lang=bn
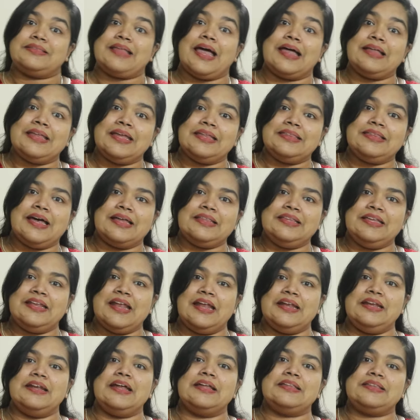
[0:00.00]
তাদের দাদি
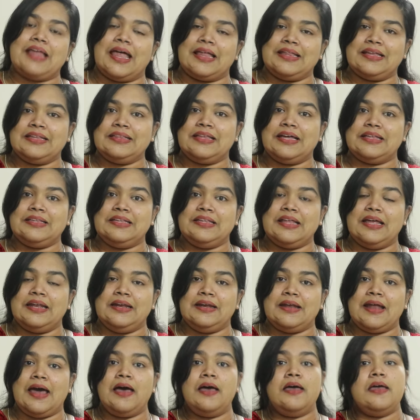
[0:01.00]
নানিরা তাদের দাদি
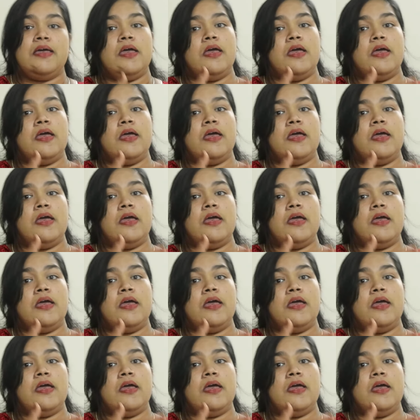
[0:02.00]
নানিরা